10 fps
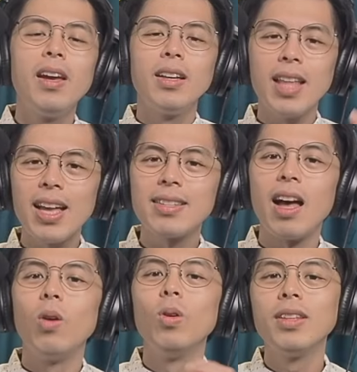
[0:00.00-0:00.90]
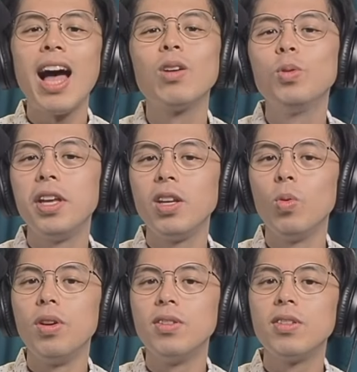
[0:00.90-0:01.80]
大嫂或大姑的英
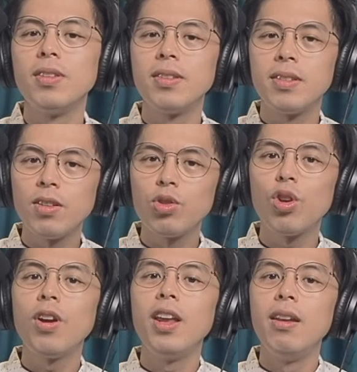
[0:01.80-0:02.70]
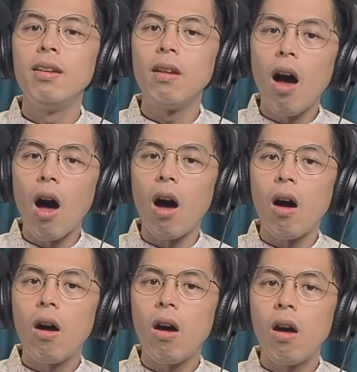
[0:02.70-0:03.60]
文是 sister in
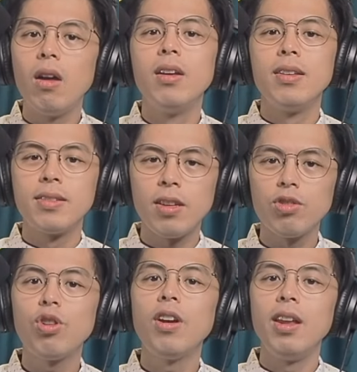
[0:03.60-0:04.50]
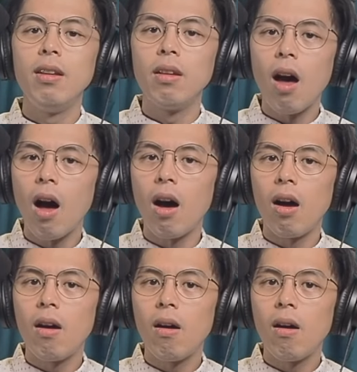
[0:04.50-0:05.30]
law，sister in law